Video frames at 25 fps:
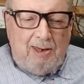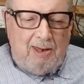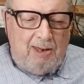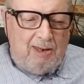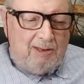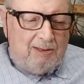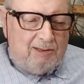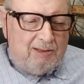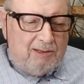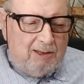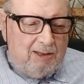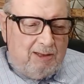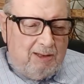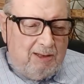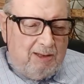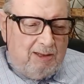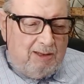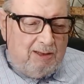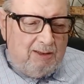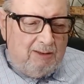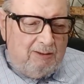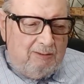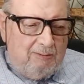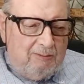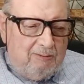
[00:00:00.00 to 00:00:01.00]

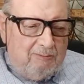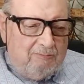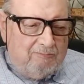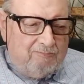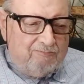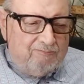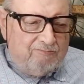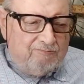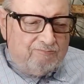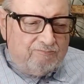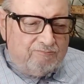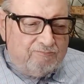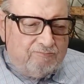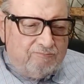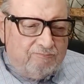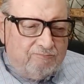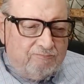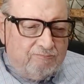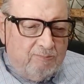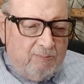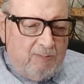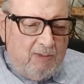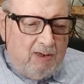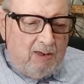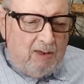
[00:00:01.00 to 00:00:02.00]
este,
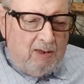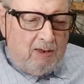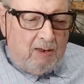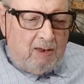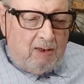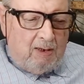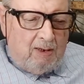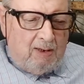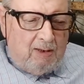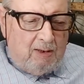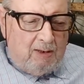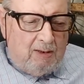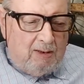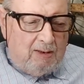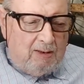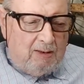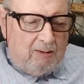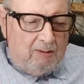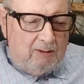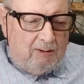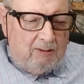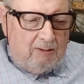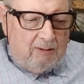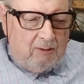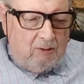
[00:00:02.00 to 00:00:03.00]
mm,
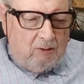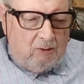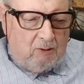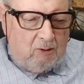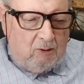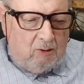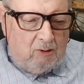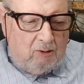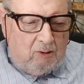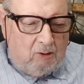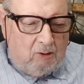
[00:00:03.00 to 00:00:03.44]
eh,